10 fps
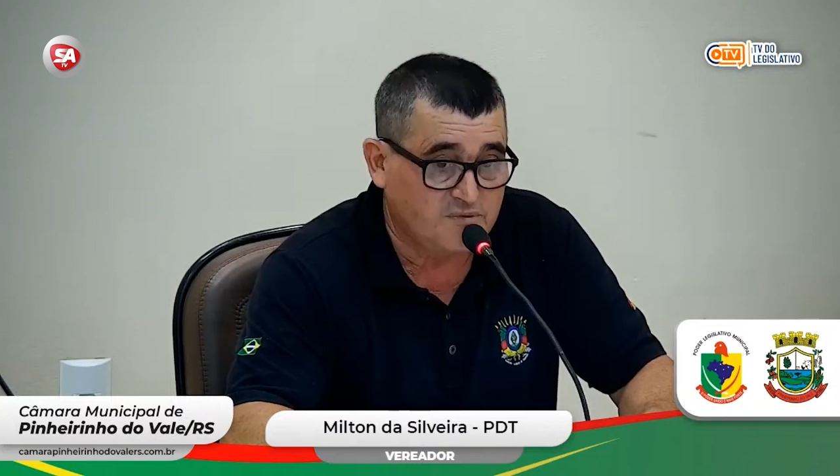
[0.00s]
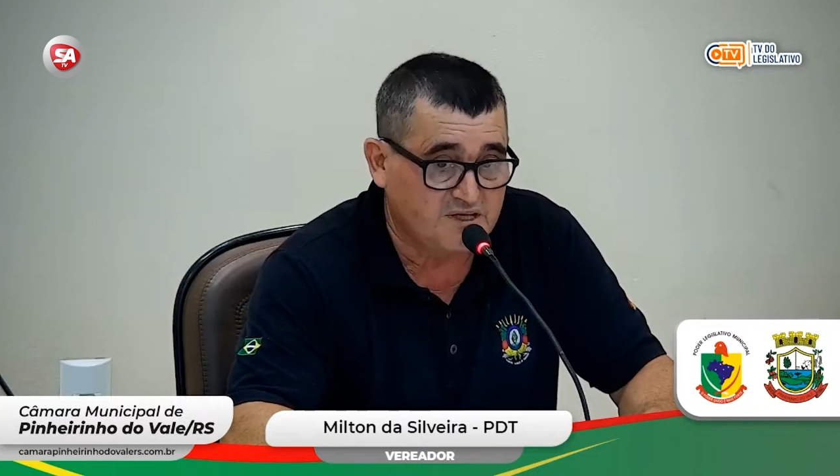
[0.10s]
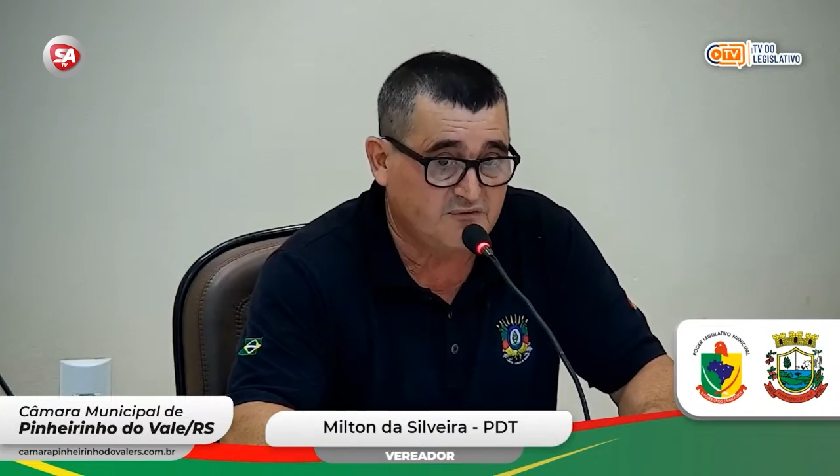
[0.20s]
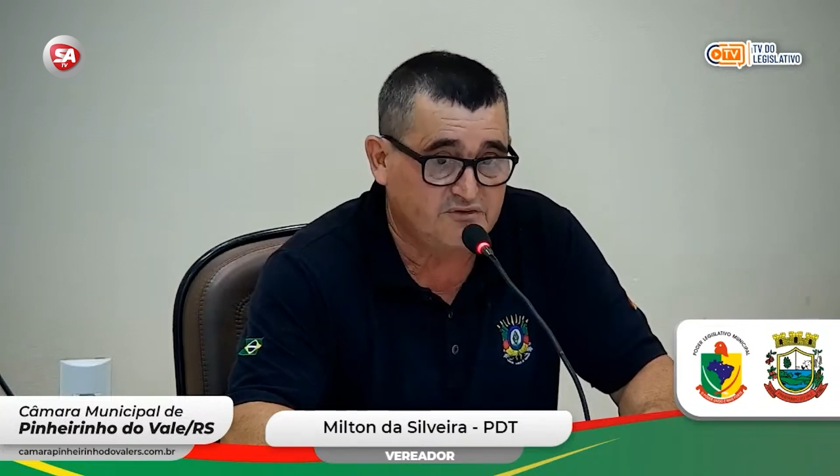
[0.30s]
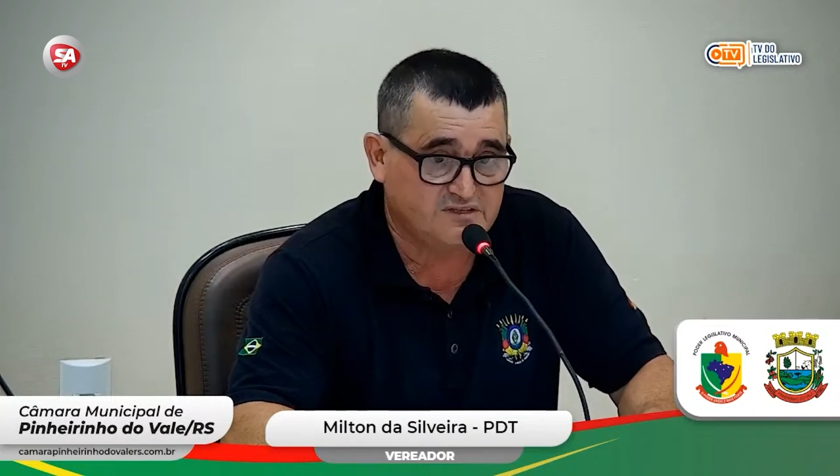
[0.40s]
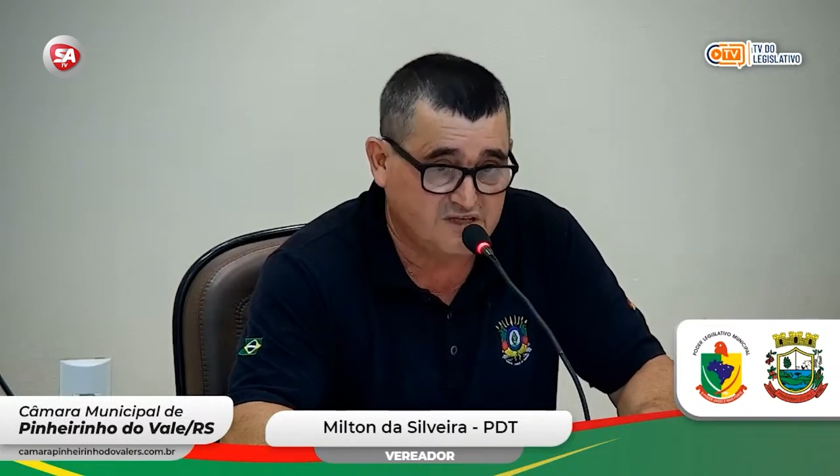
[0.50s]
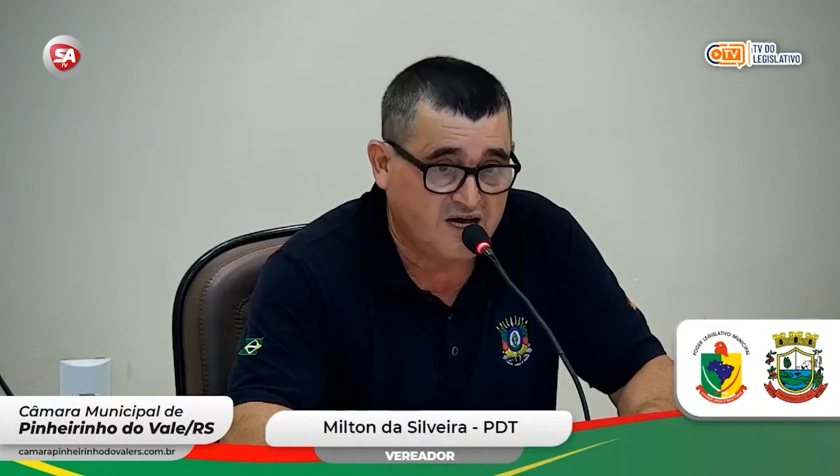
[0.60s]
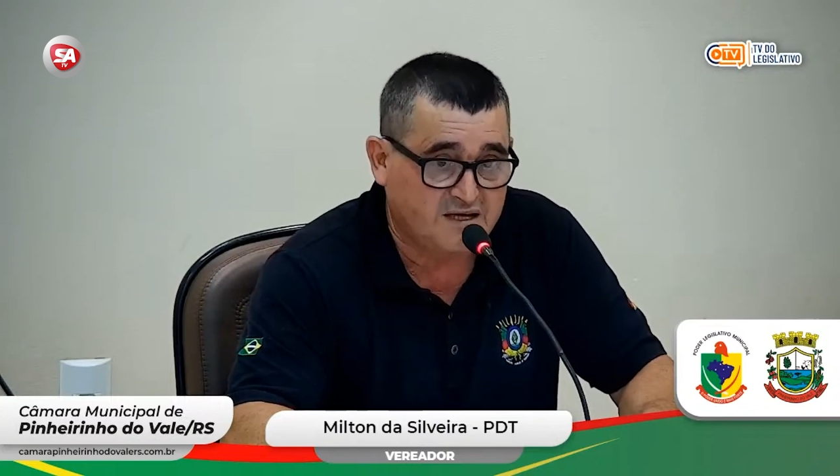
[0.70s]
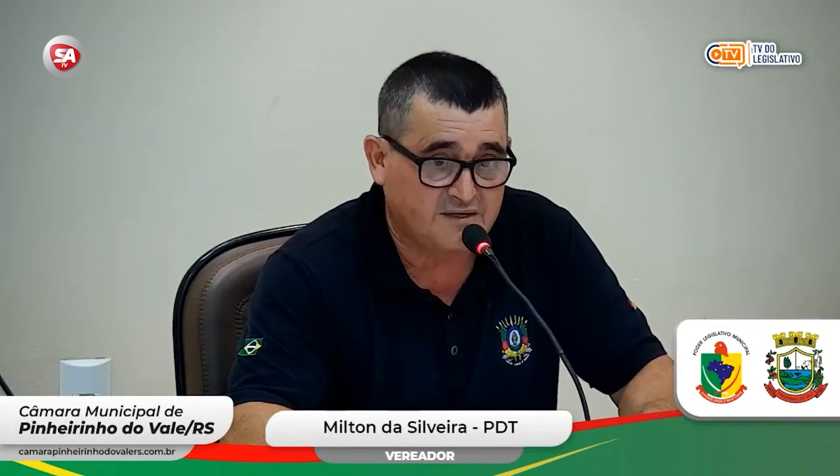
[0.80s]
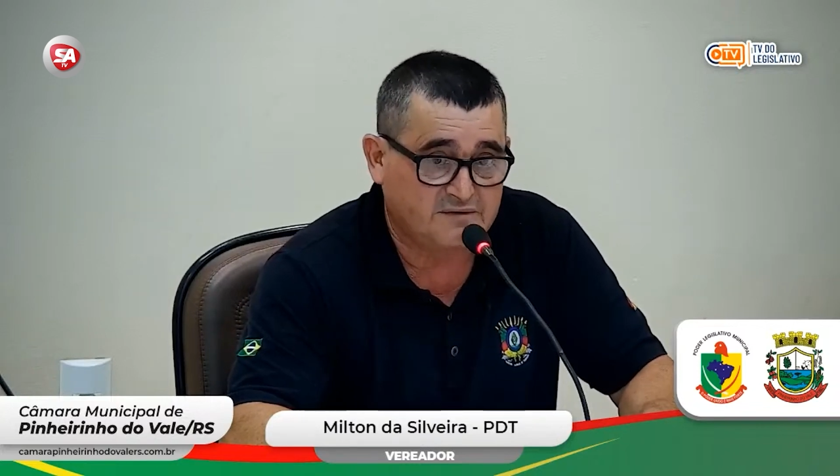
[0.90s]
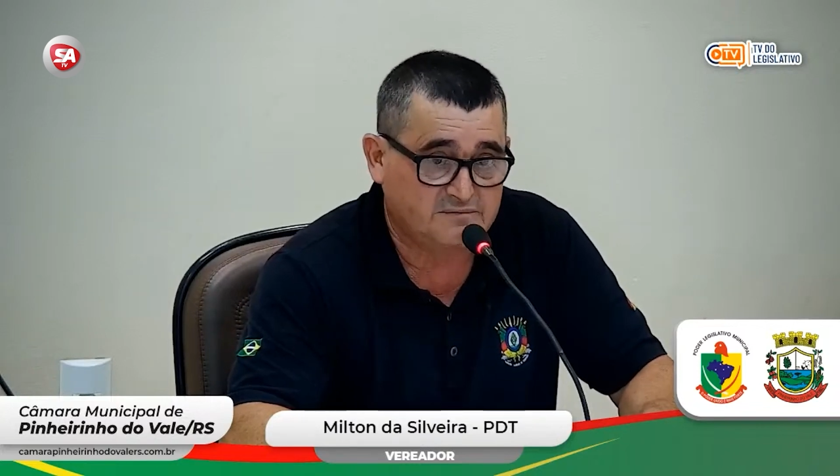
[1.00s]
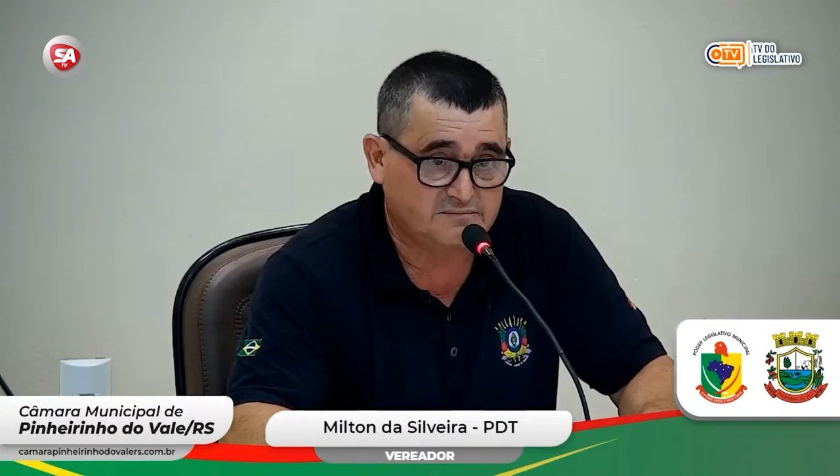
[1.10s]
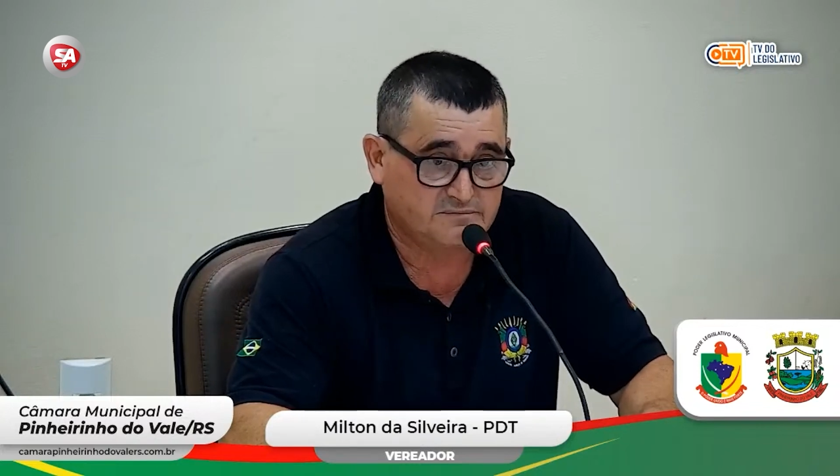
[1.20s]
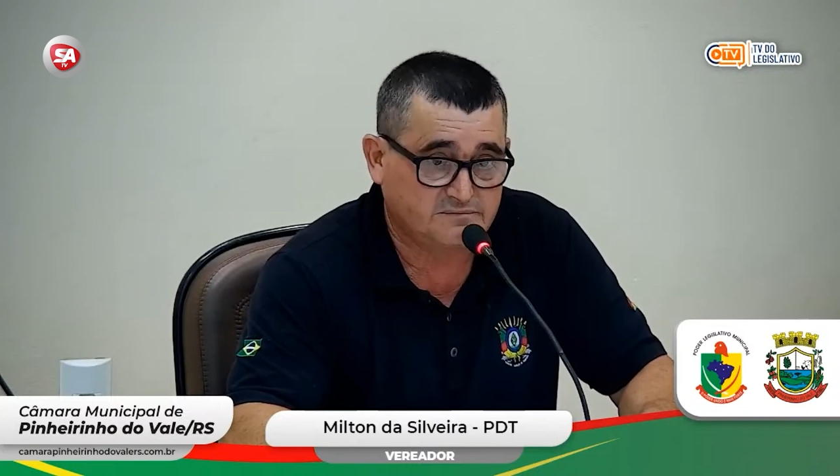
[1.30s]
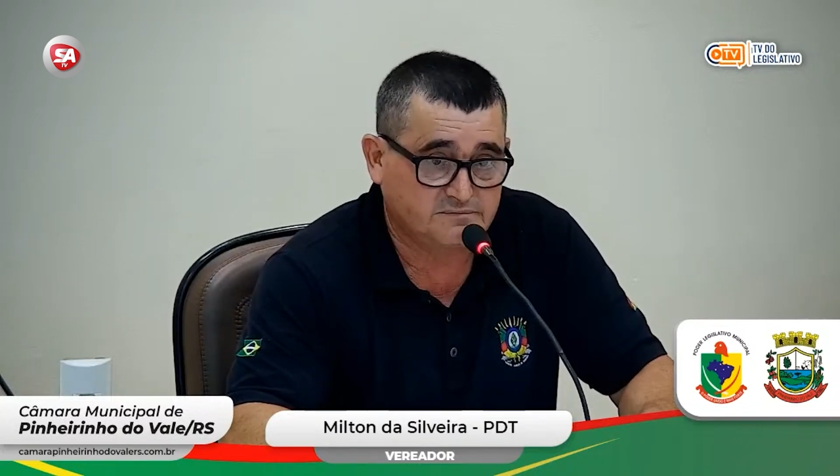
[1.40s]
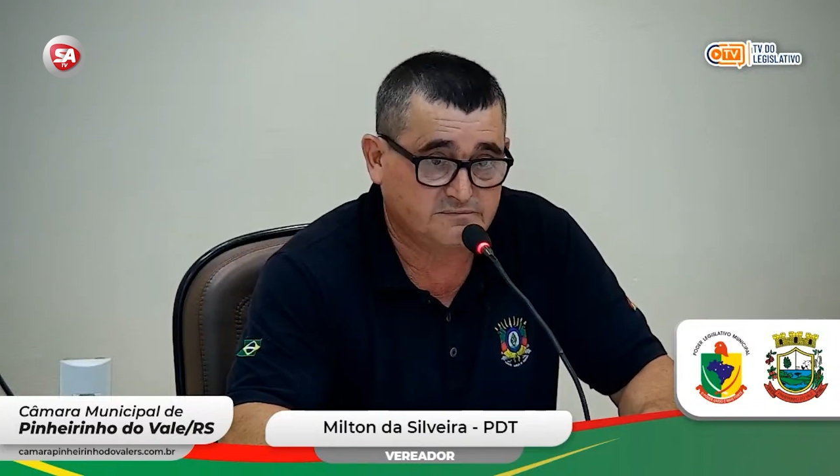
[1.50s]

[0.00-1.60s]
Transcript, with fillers: foi beneficiada